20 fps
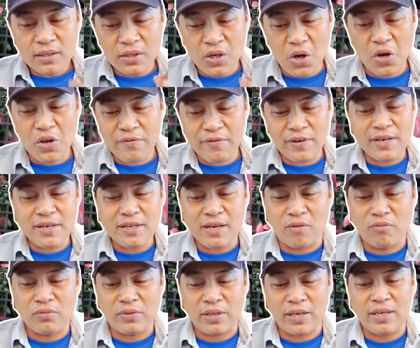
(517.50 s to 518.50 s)
Đối với
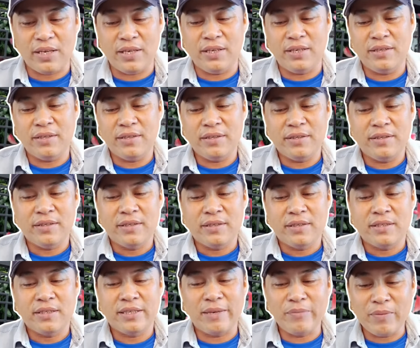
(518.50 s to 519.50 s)
đồng thị
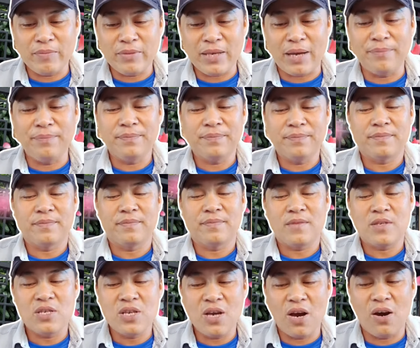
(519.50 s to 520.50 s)
chấm chấm chấm
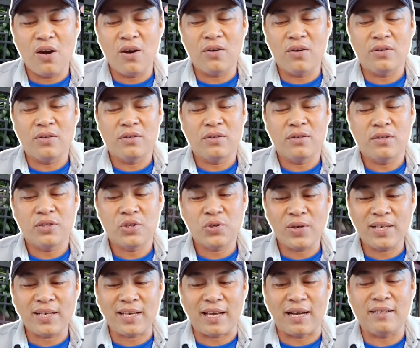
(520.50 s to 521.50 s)
do
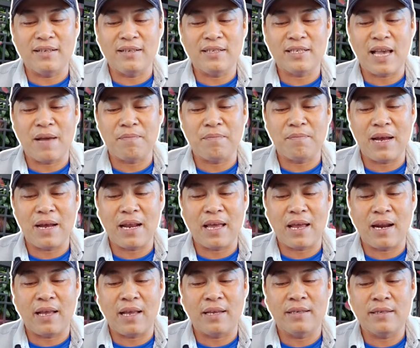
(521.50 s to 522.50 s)
xuất cảnh sang
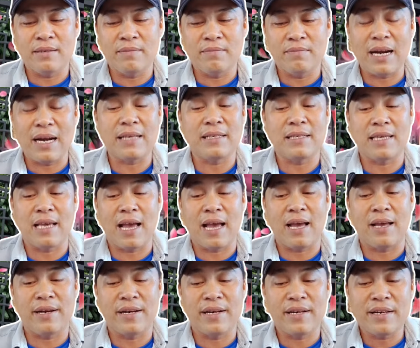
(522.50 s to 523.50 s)
Malaysia
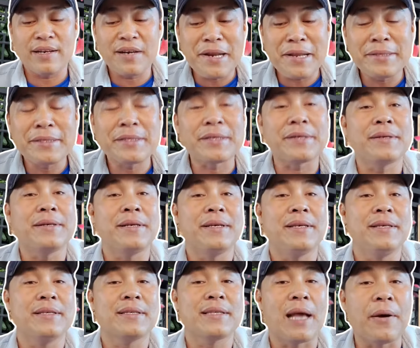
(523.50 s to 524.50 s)
nên xử
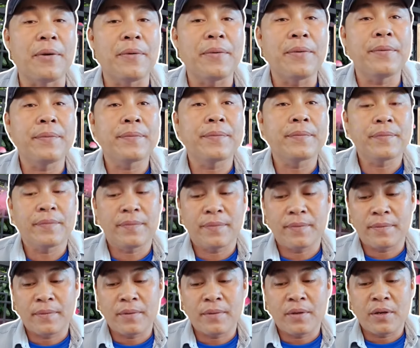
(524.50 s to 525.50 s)
lý sao?
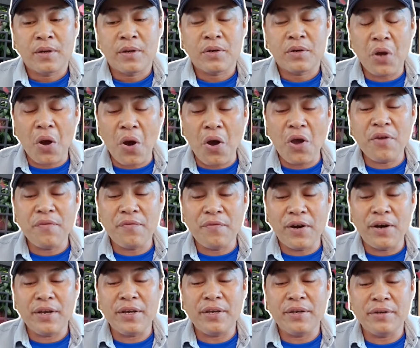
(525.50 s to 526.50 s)
Đối
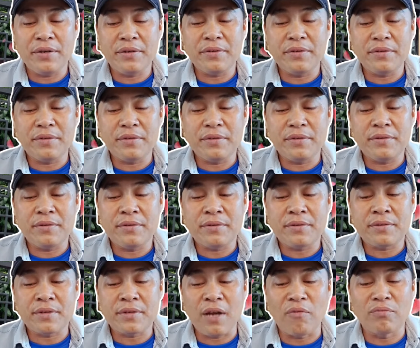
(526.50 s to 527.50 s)
với
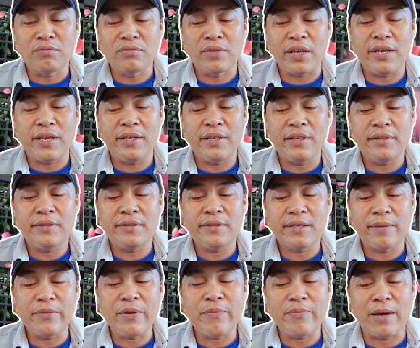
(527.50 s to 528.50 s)
đồng thị
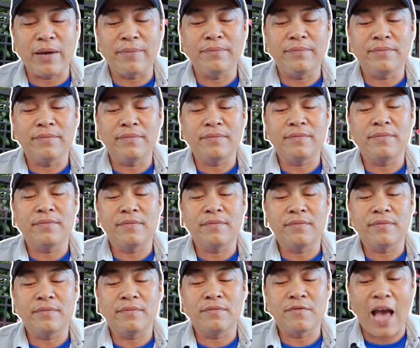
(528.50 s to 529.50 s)
chấm chấm chấm
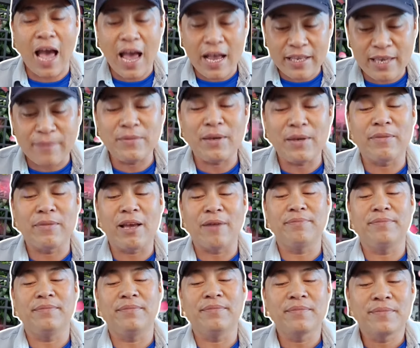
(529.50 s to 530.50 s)
và chấm chấm
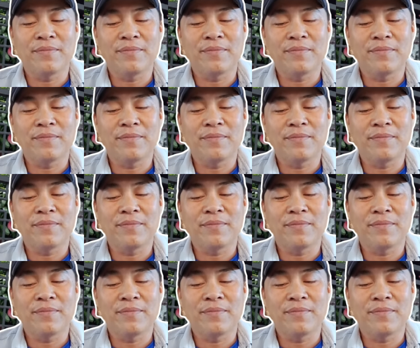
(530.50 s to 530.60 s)
chấm